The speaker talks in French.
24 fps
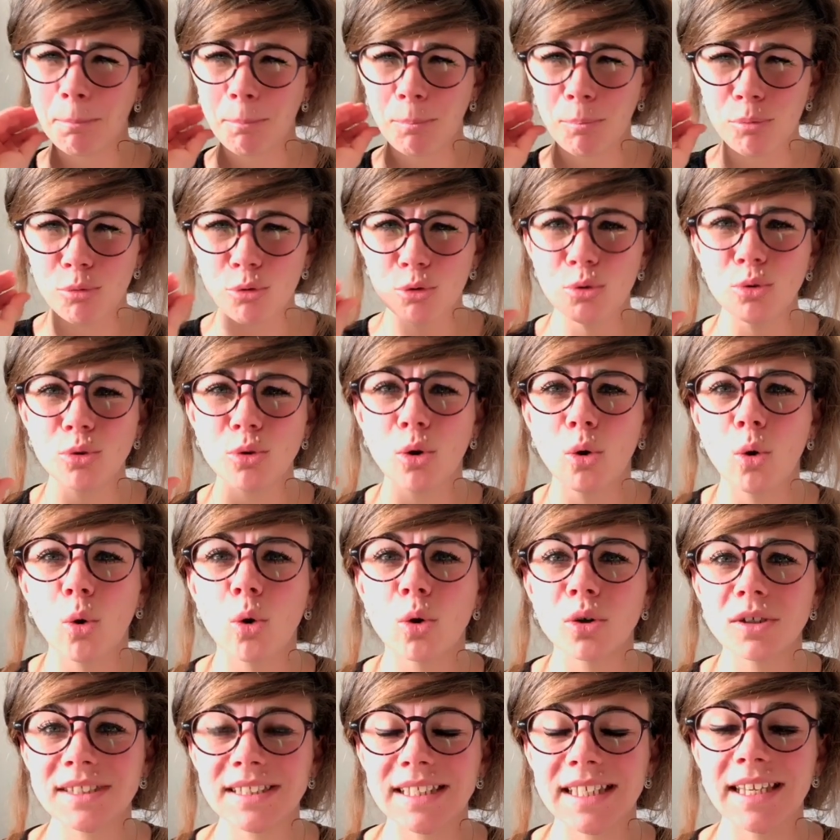plus
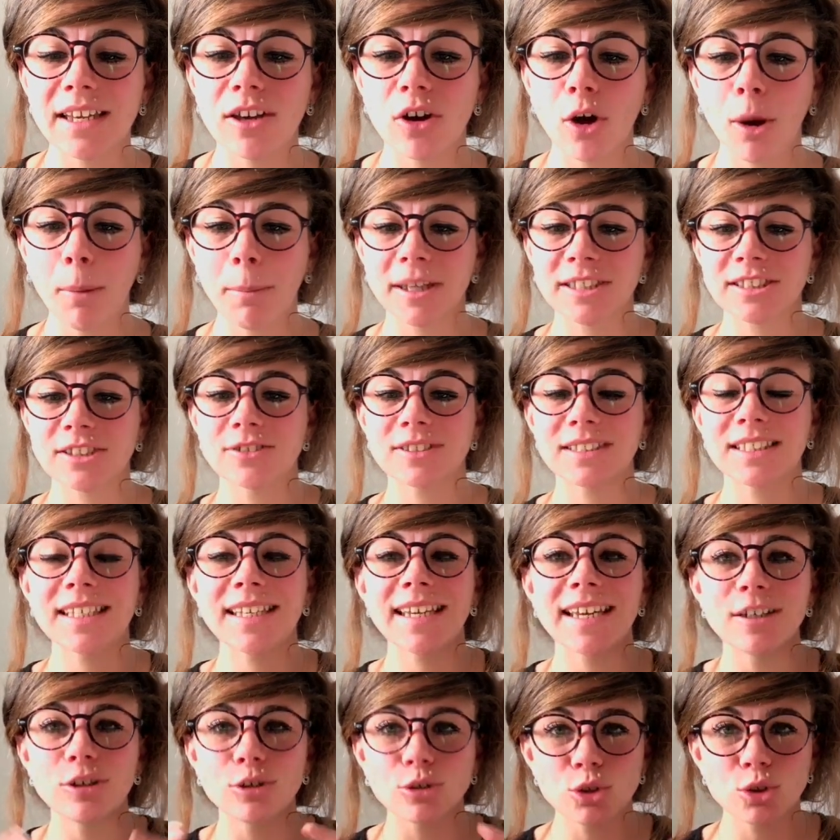grosse erreur parce que c'est
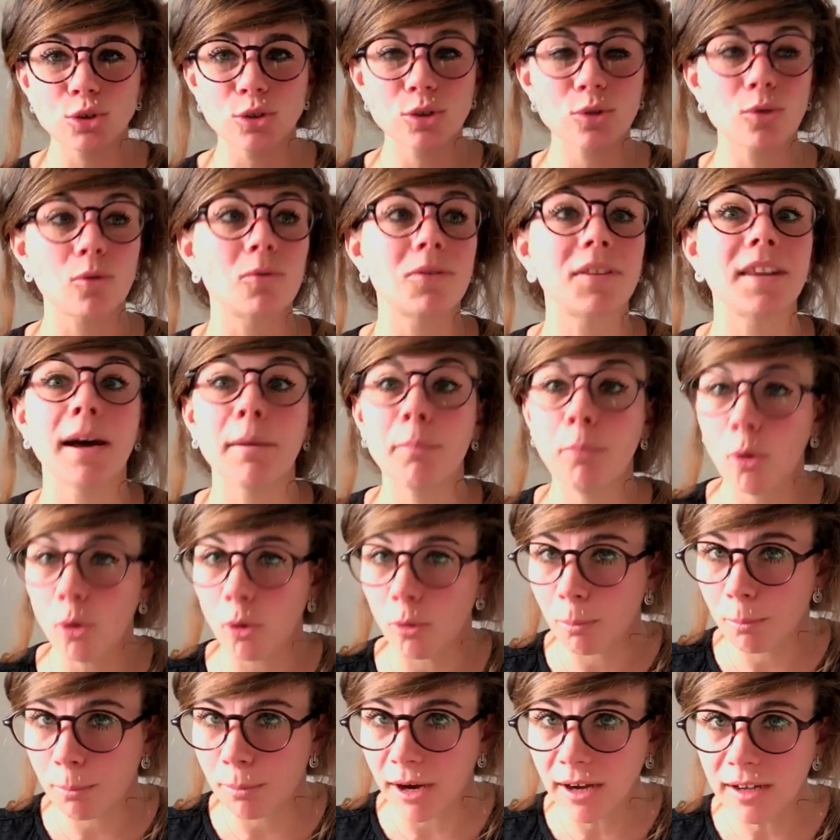quelque chose qu'on n'apprend
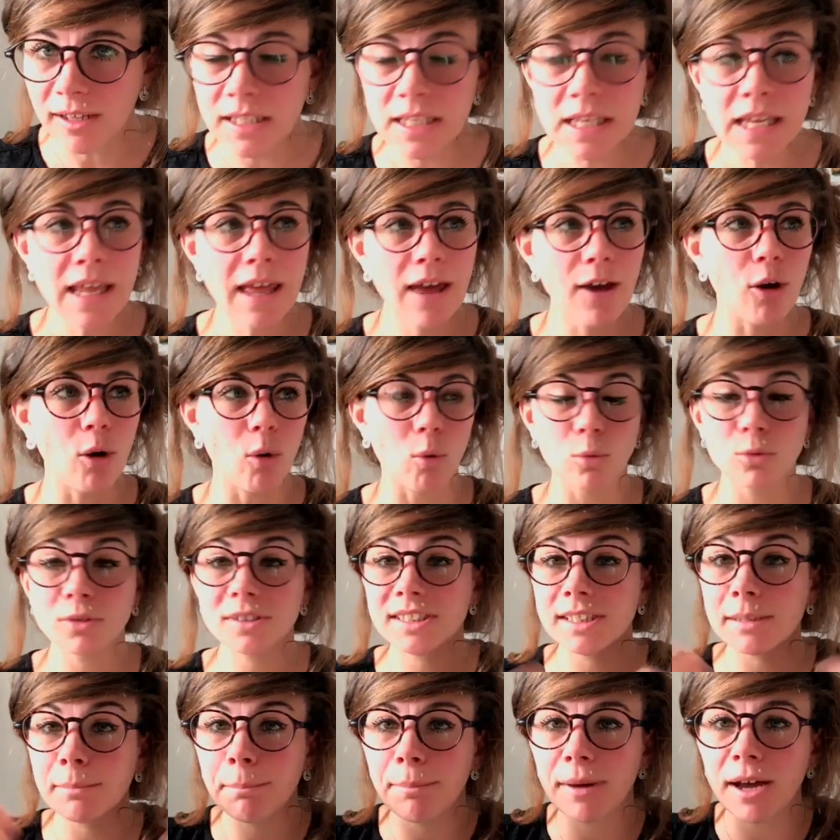pas. Euh, on ne
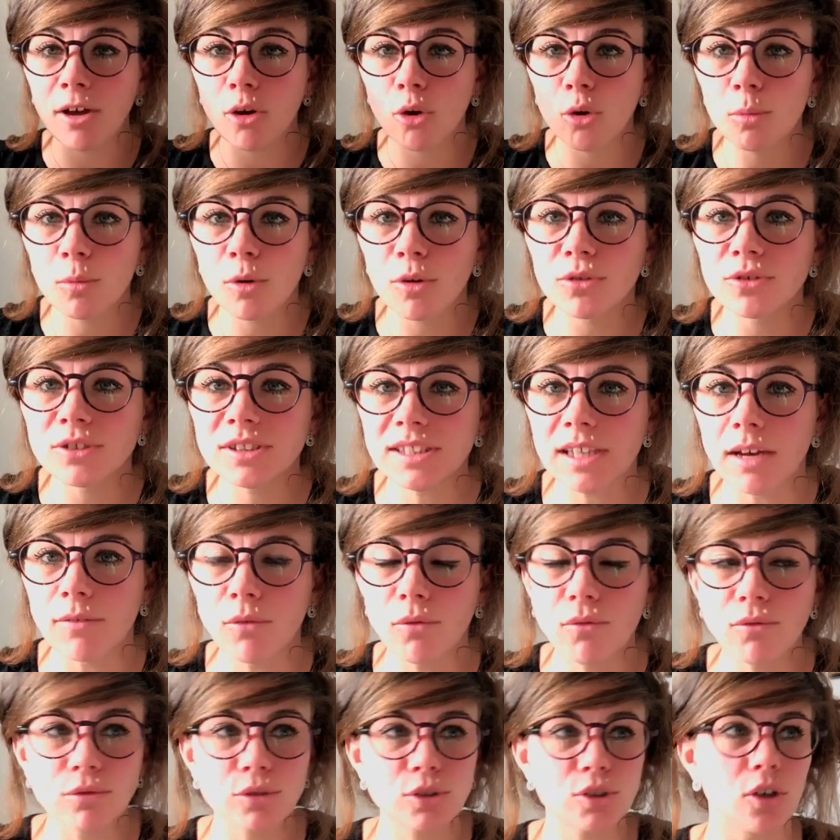sait pas comment notre cerveau
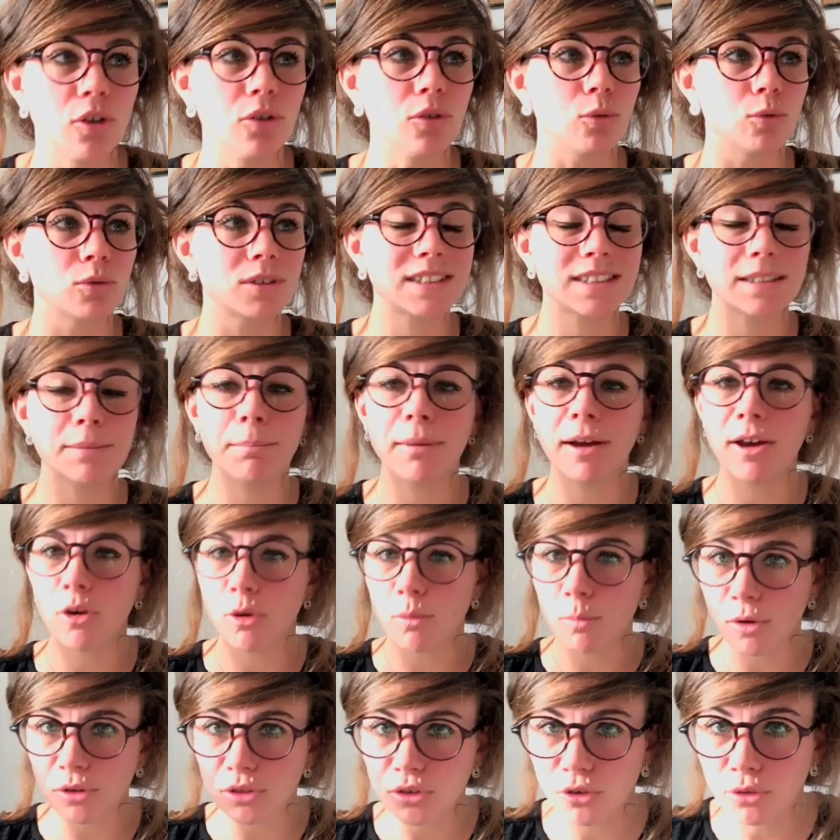fonctionne, on ne sait pas
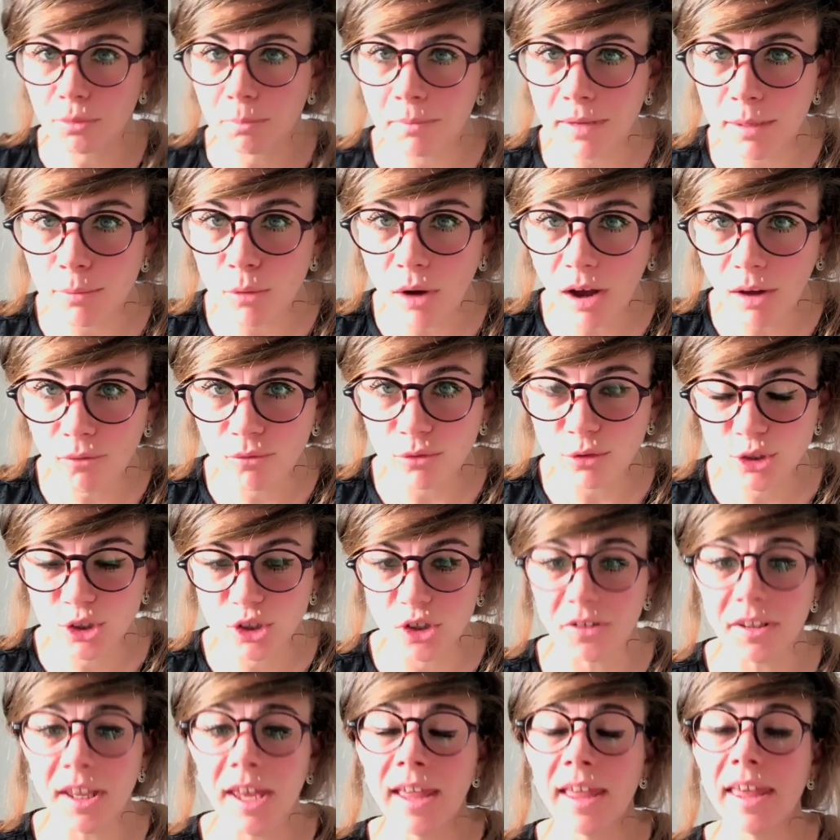comment notre mémoire
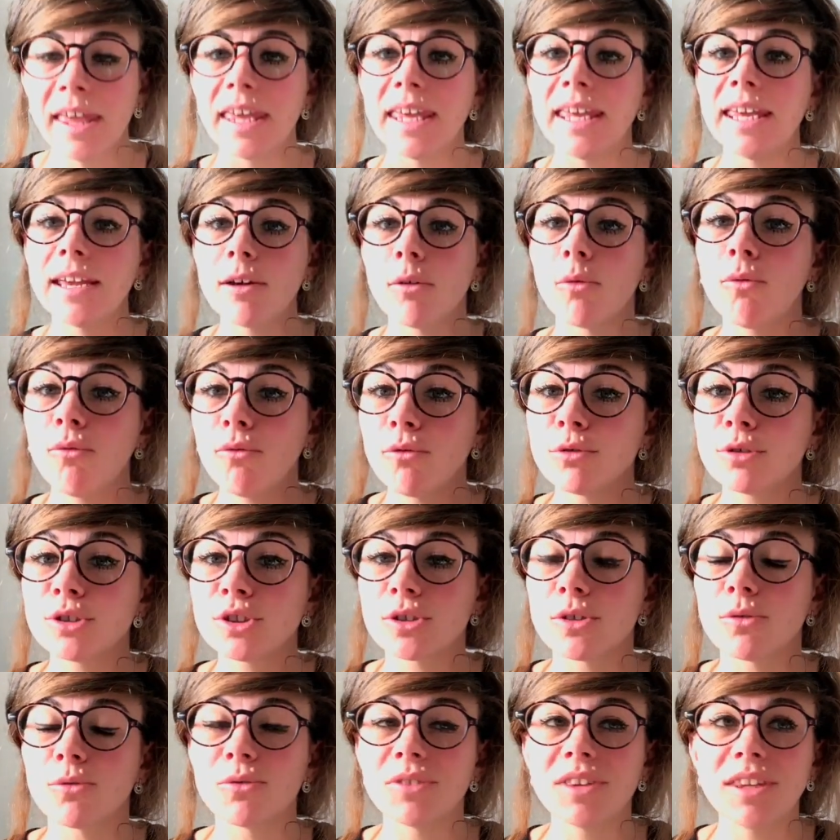fonctionne et
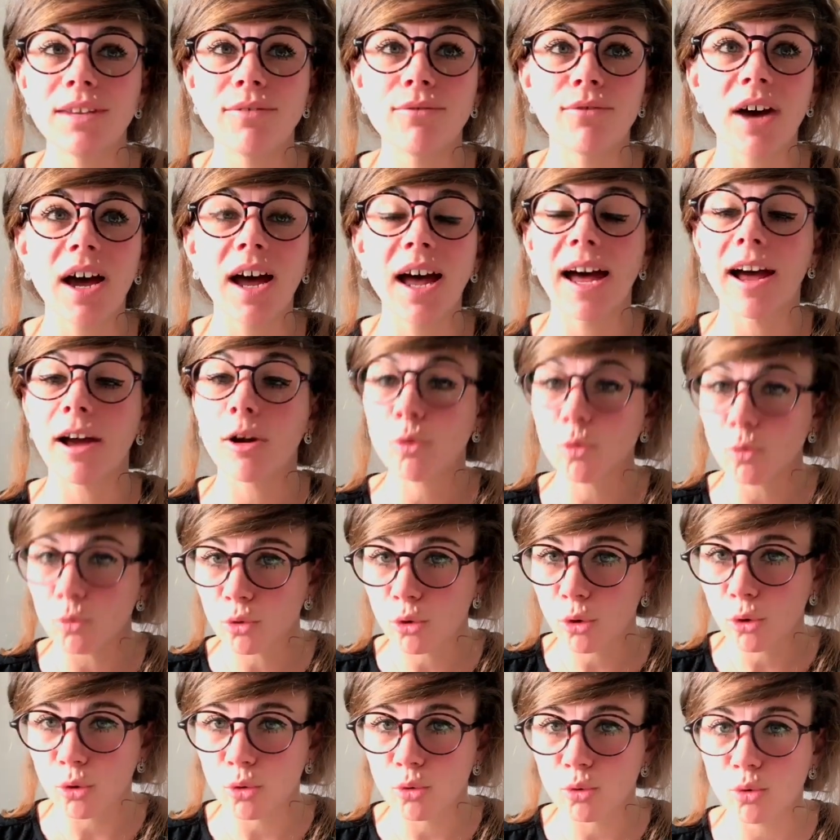on, y va à
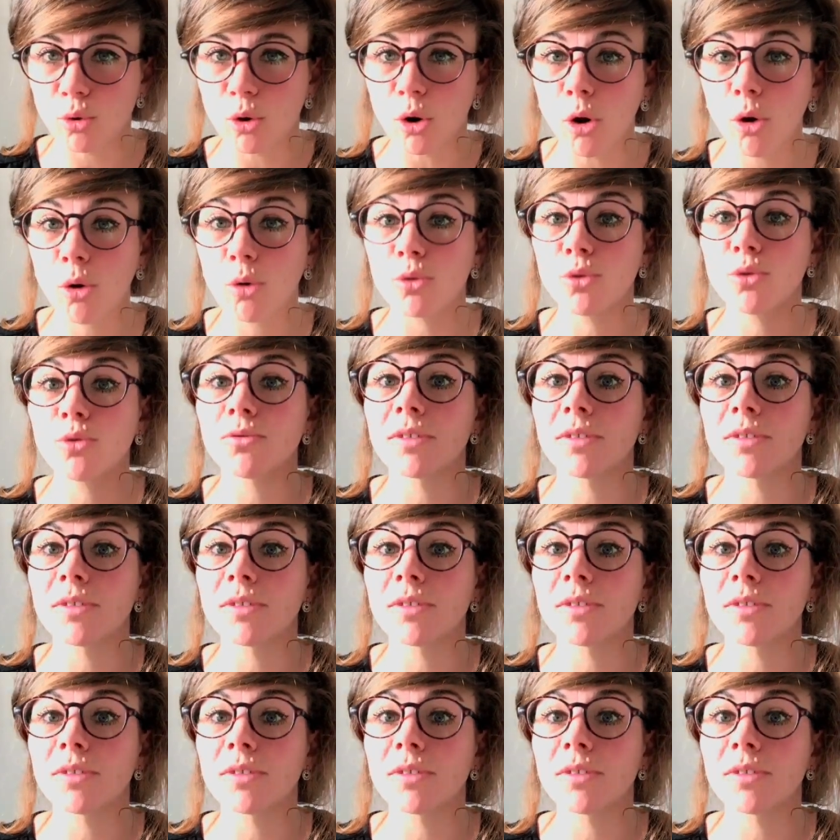contre-courant quand